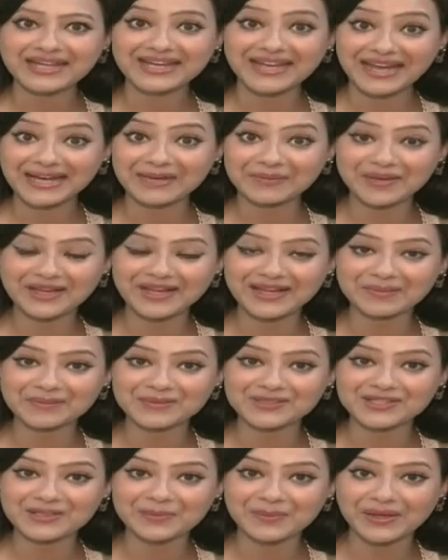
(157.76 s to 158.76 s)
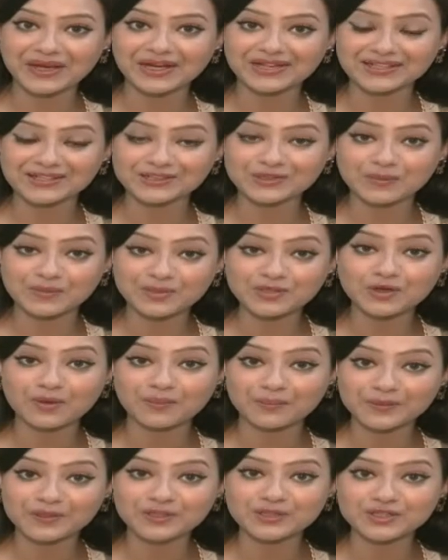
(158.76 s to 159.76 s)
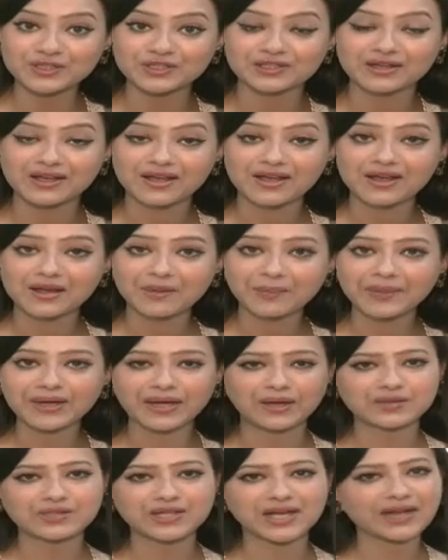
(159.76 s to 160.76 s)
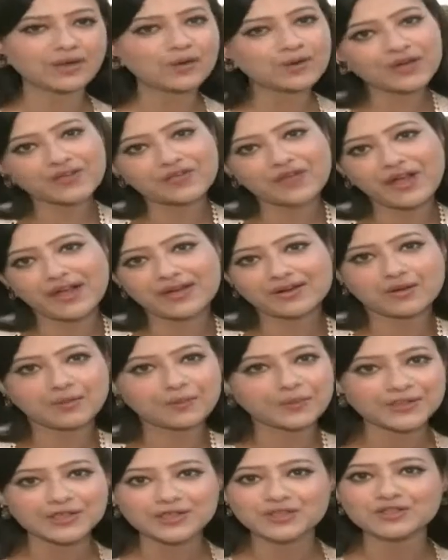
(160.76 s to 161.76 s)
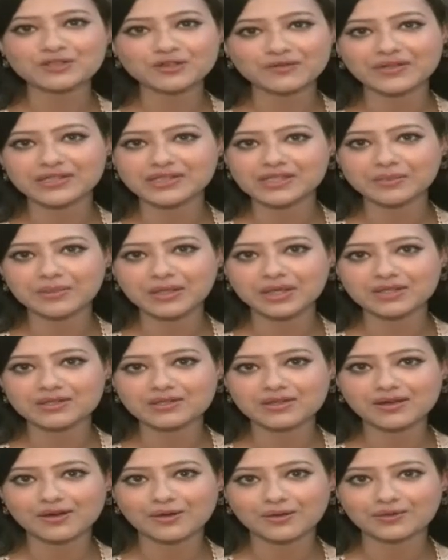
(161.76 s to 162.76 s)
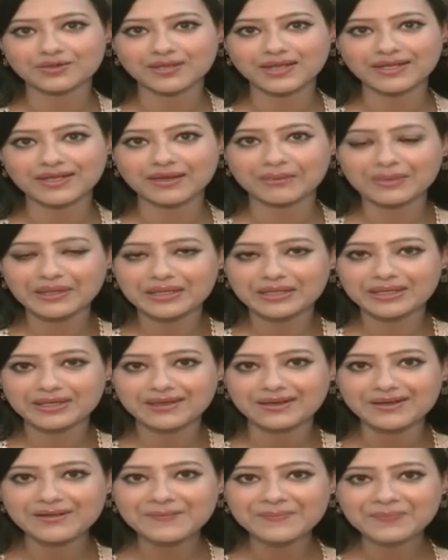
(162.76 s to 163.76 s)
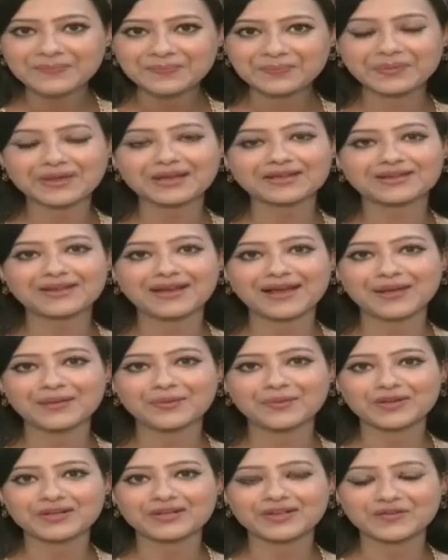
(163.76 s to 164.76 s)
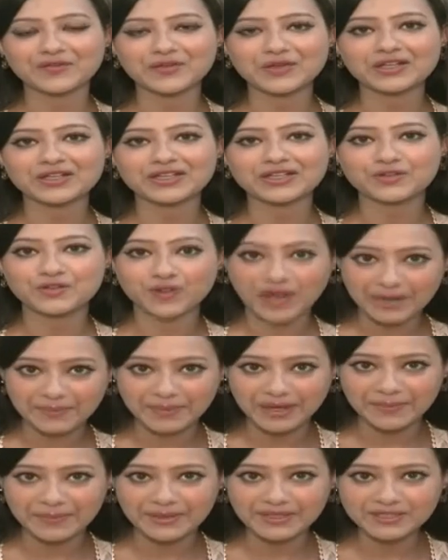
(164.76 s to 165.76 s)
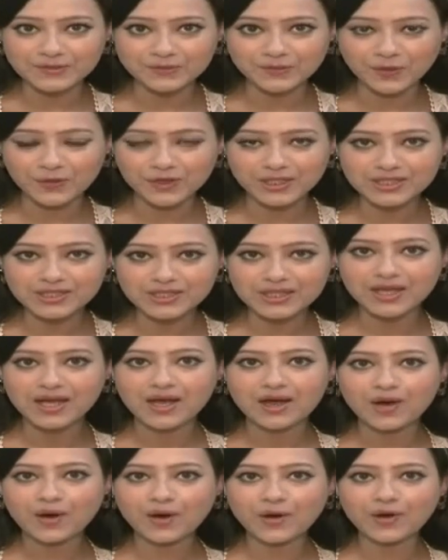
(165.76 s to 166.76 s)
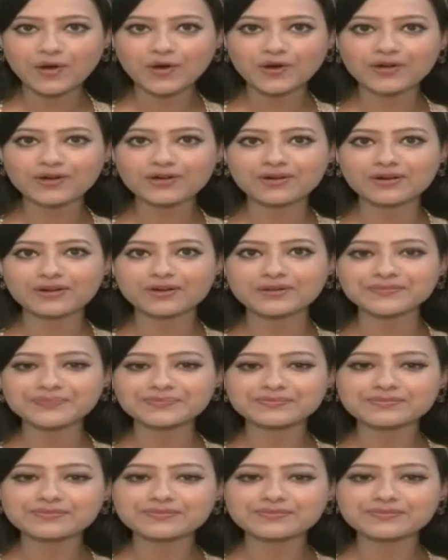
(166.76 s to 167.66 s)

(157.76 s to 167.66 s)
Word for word: लाइन um, में हैं मुझसे पहले दर सो मच कॉम्पिटिशन बट आई वॉज लाइक ओके फाइन कॉम्पिटिशन तो वैसे भी हर जगह होता ही है बिग डील बट आई विल डेफिनेटली ट्राई माई बेस्ट फॉर इट और uh,